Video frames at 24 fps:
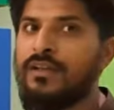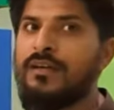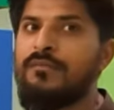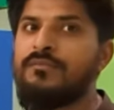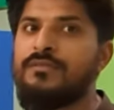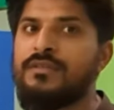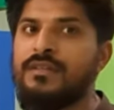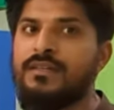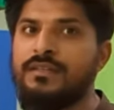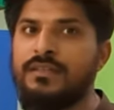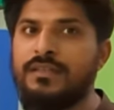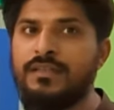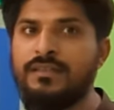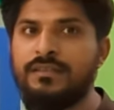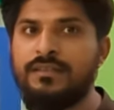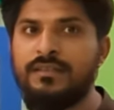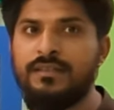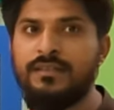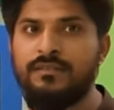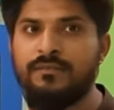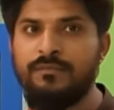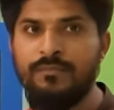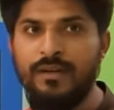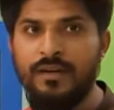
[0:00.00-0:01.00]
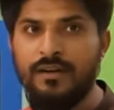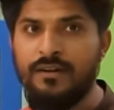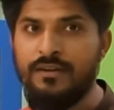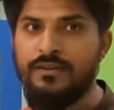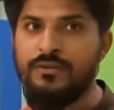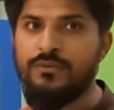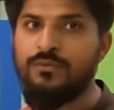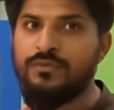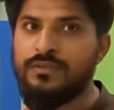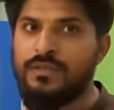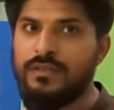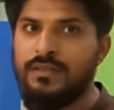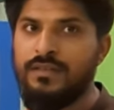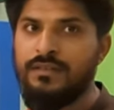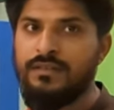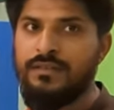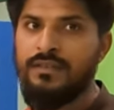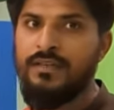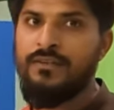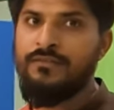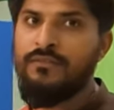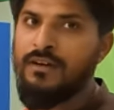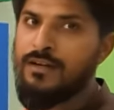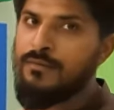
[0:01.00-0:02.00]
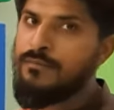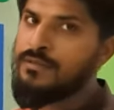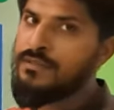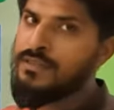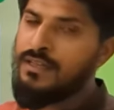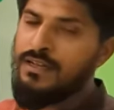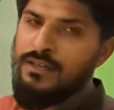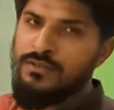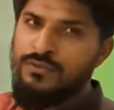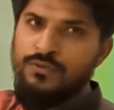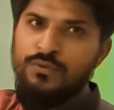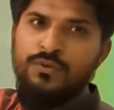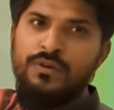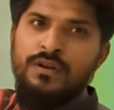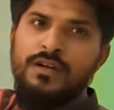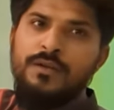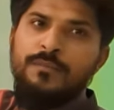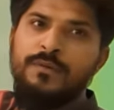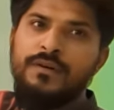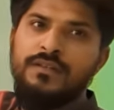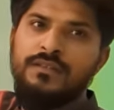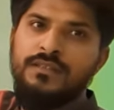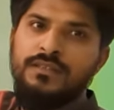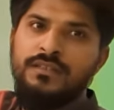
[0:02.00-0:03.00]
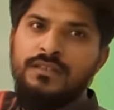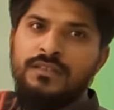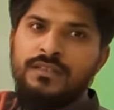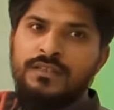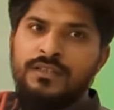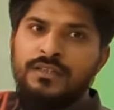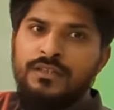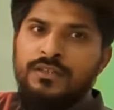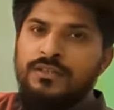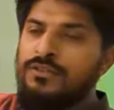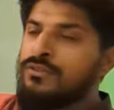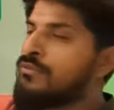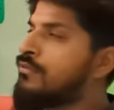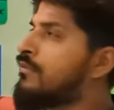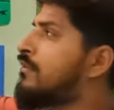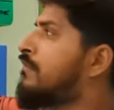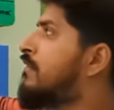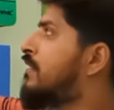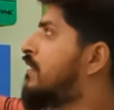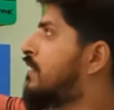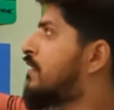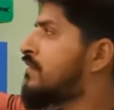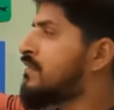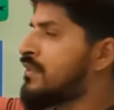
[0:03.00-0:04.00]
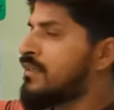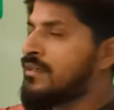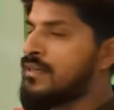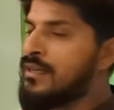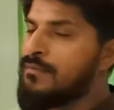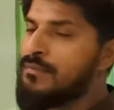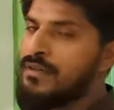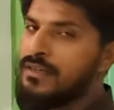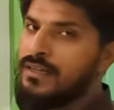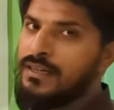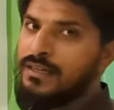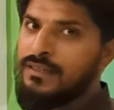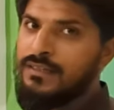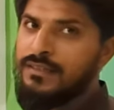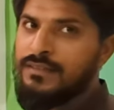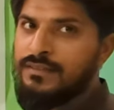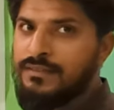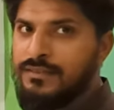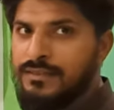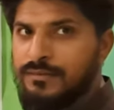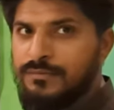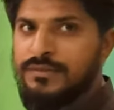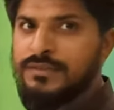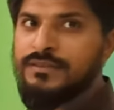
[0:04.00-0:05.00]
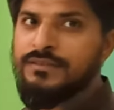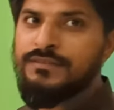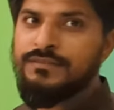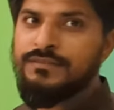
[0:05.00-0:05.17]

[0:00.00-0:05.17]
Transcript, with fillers: लॉन्ग टाइम चल जाता है बैटरी यूज़ करने से इन्वर्टर पर ज़्यादा जोर नहीं पड़ता तो इन्वर्टर अच्छा टाइम निकाल लेते हैं